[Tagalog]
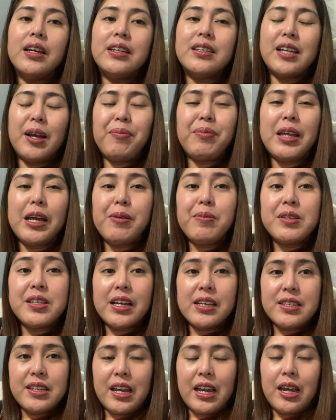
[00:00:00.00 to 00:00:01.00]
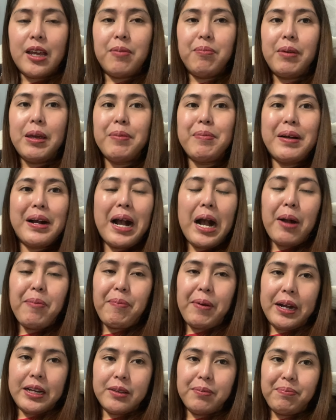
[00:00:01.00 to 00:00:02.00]
sometimes kasi, may mga
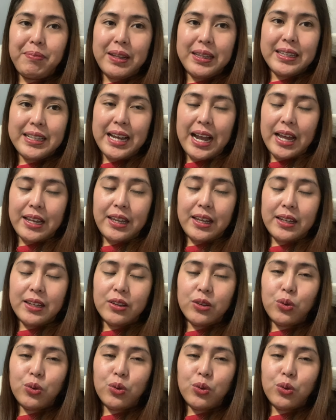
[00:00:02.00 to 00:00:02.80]
apartment nga,